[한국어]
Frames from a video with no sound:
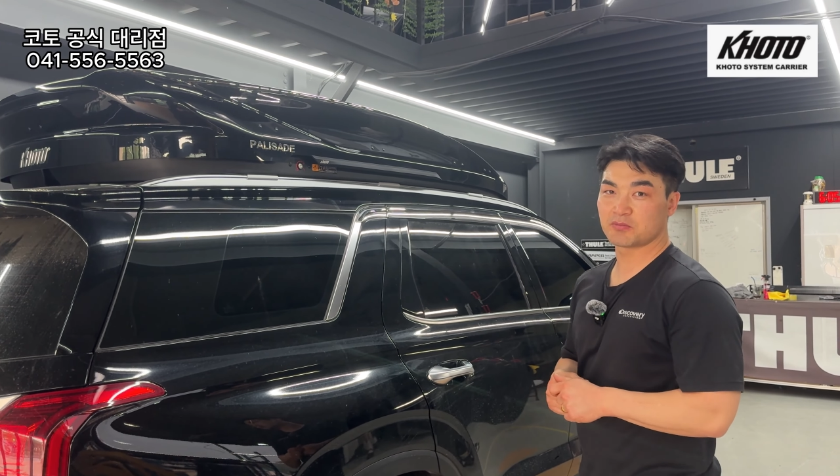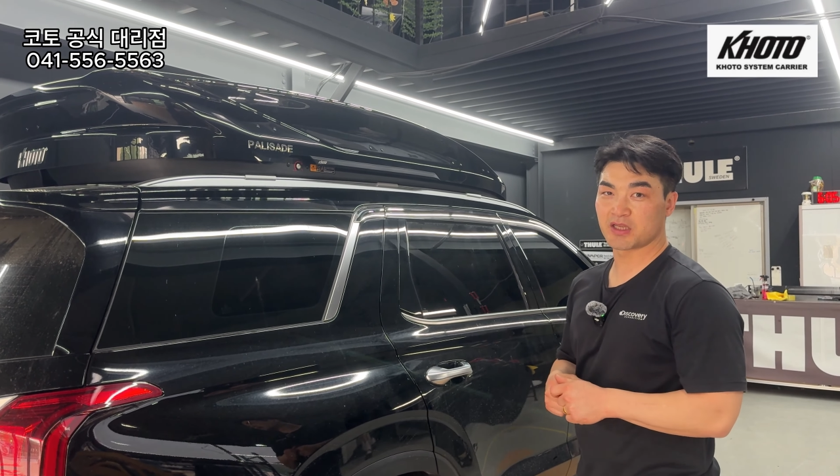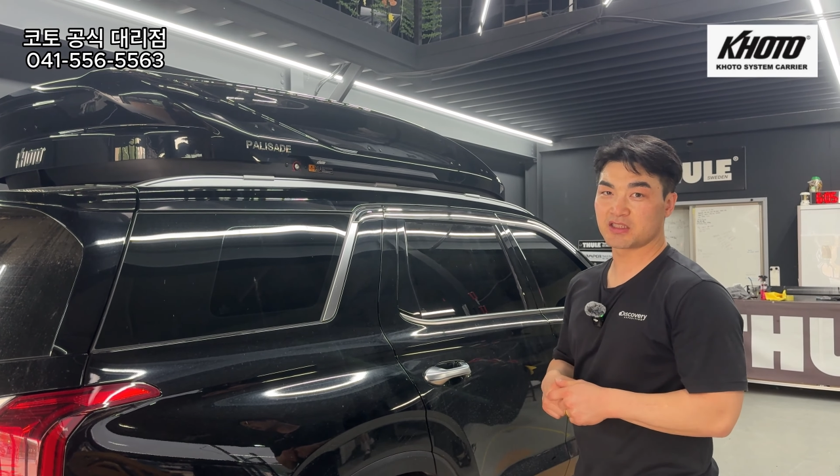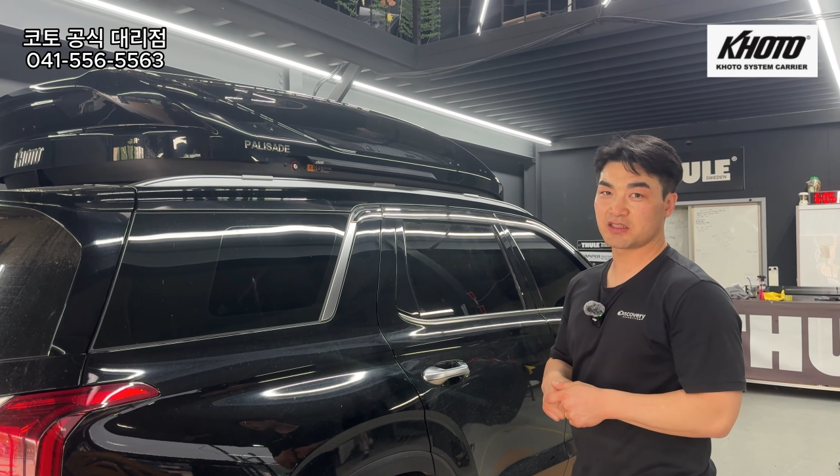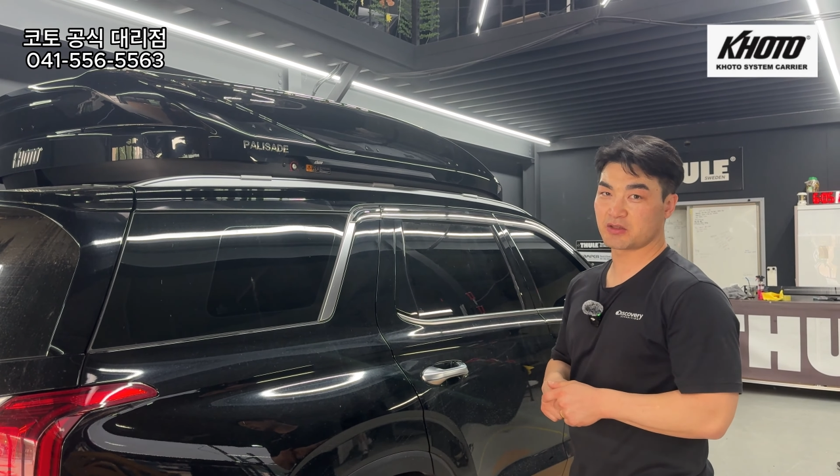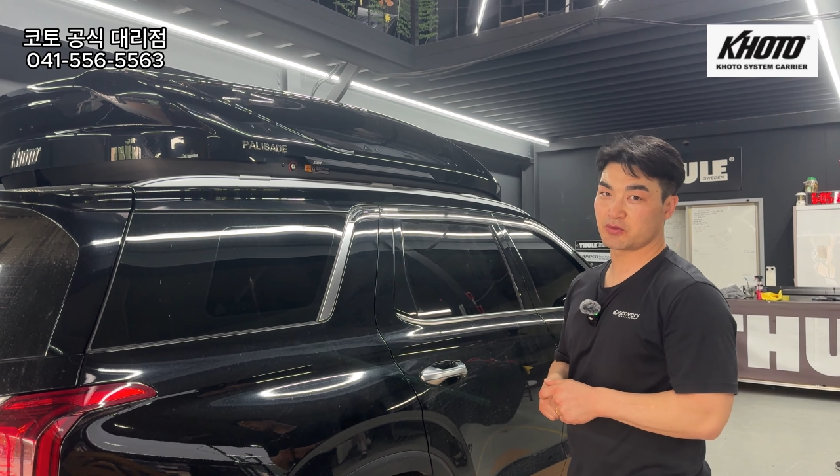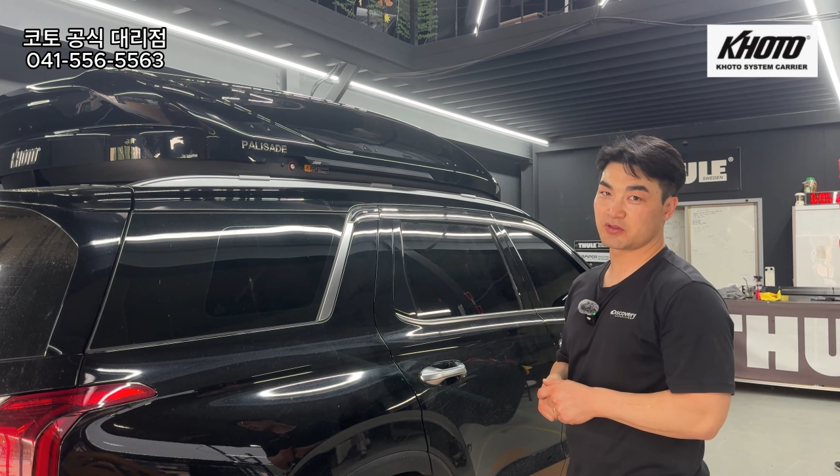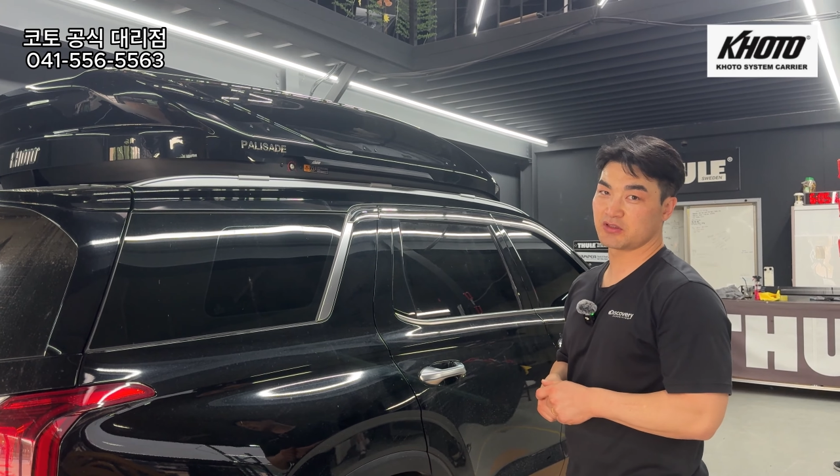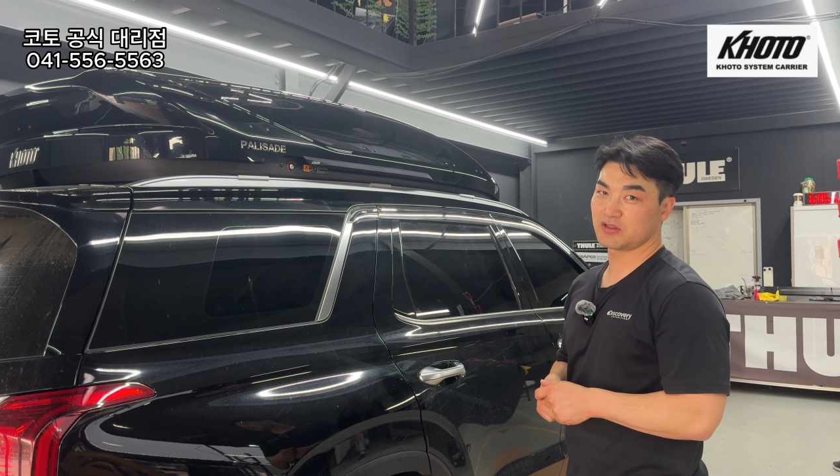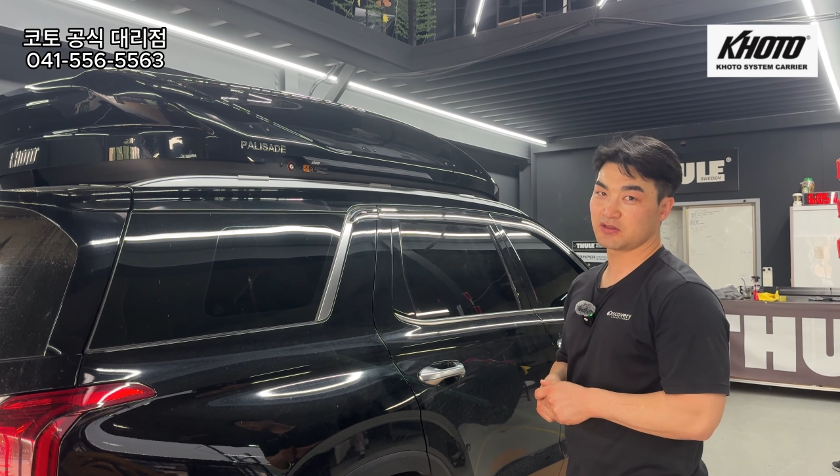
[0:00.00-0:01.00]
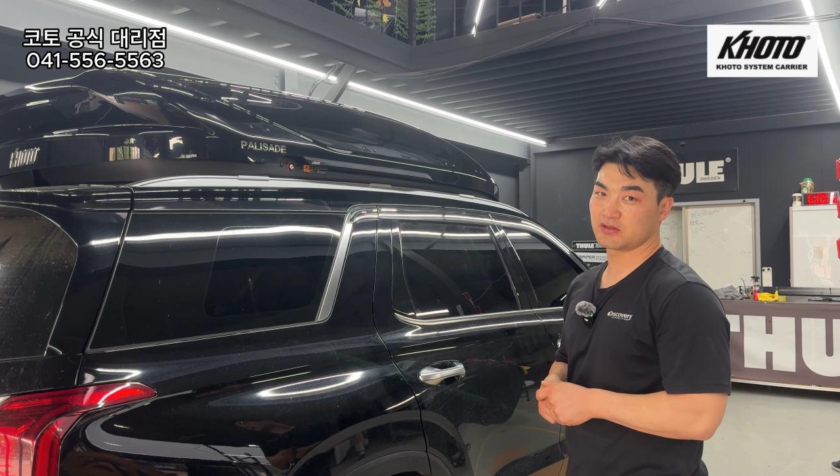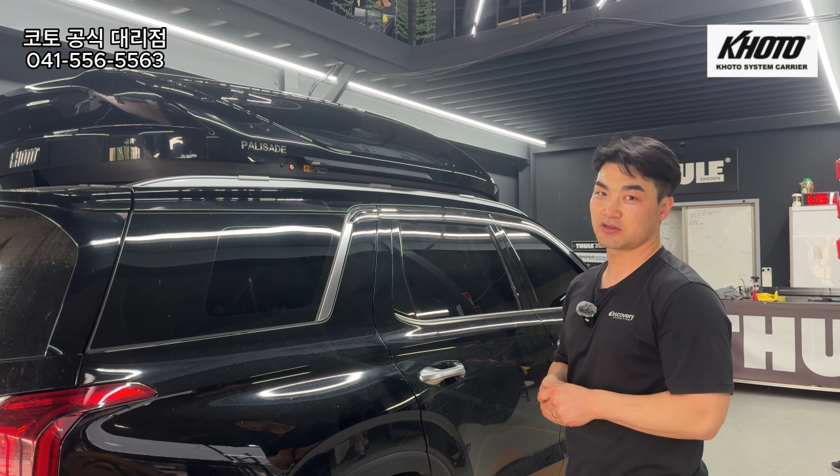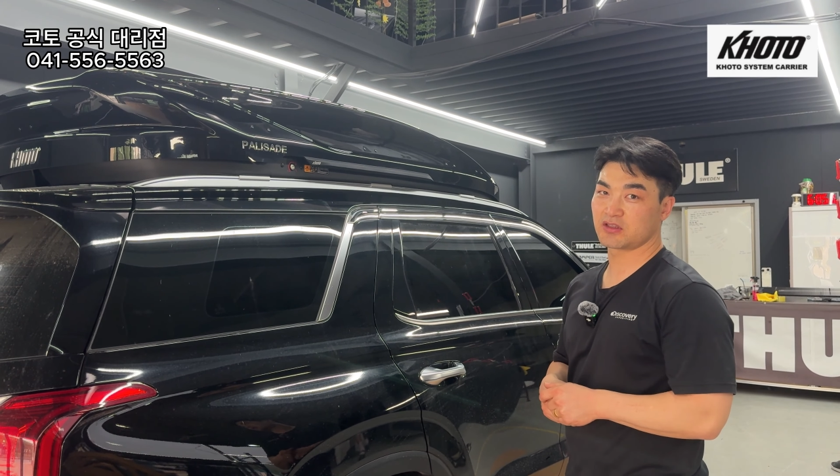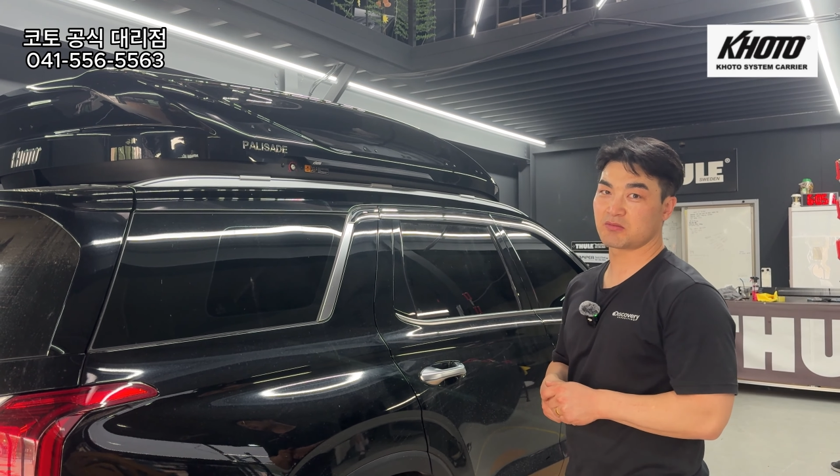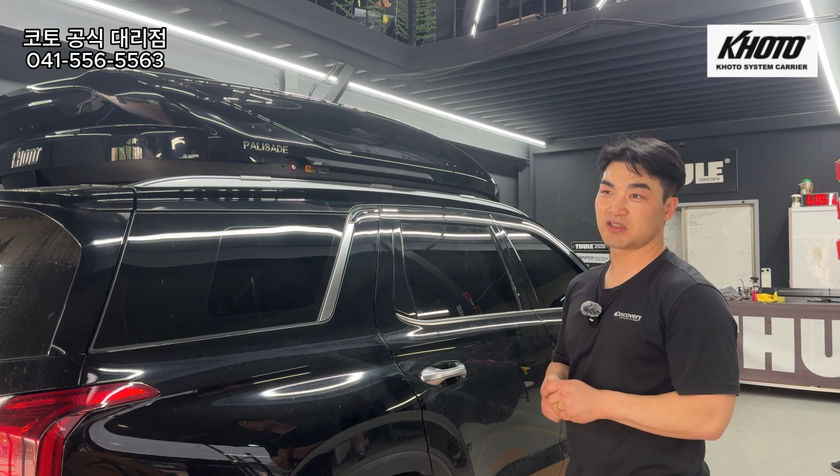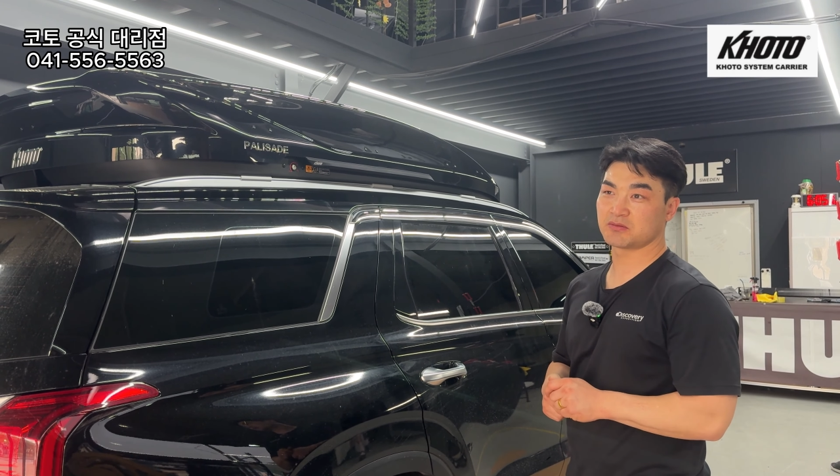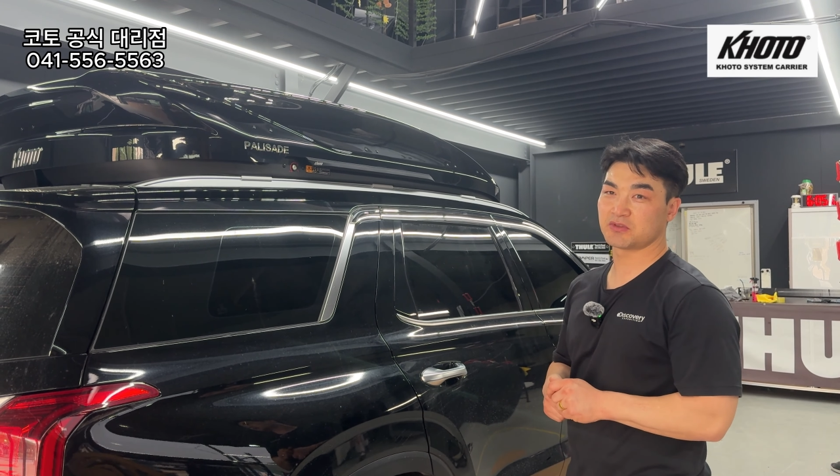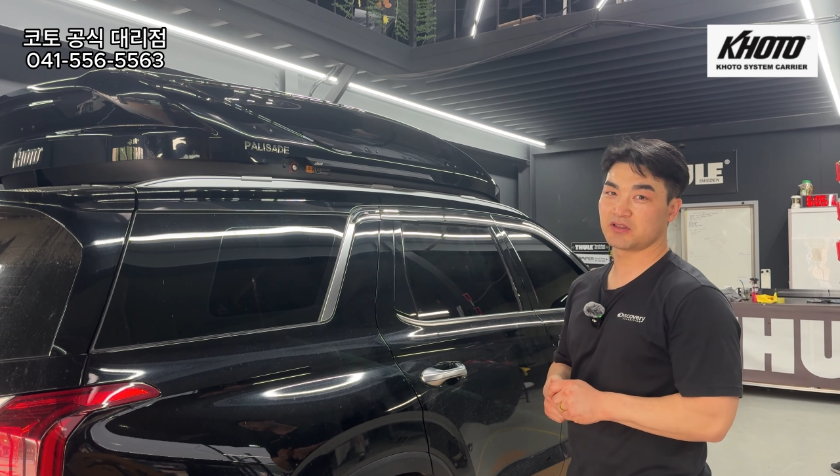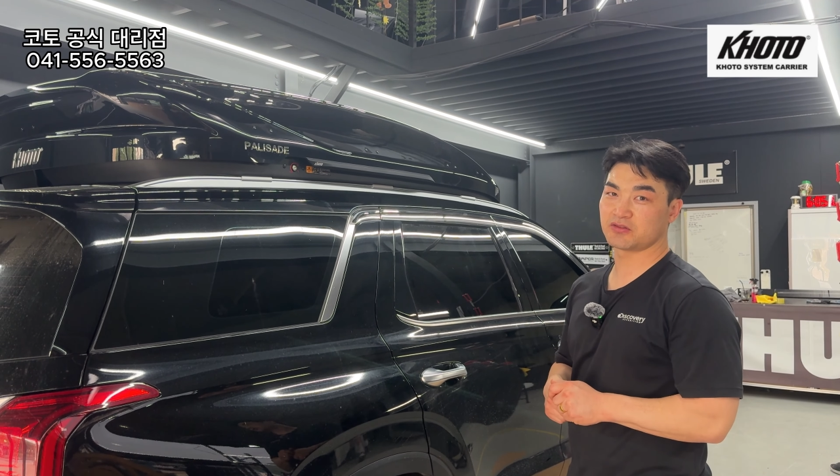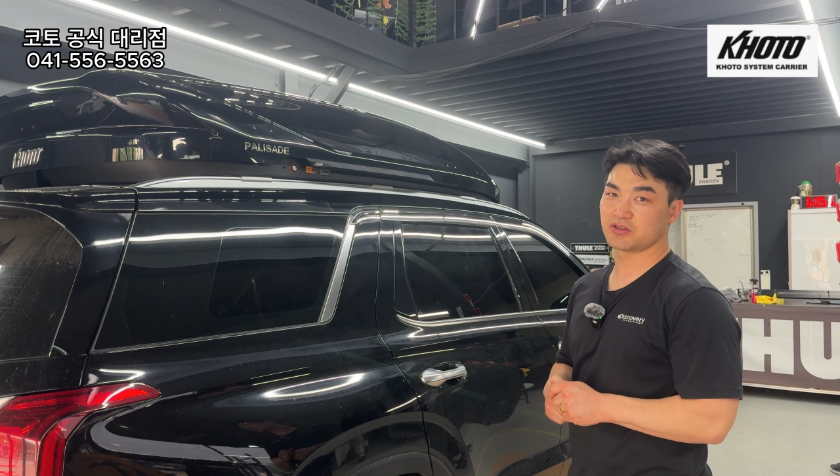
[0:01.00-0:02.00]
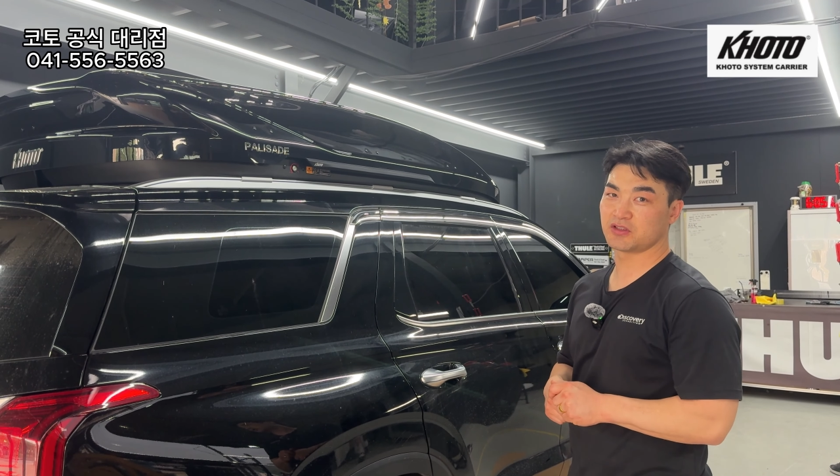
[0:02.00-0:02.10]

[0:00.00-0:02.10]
건 120km 거든요 저희가 말씀드릴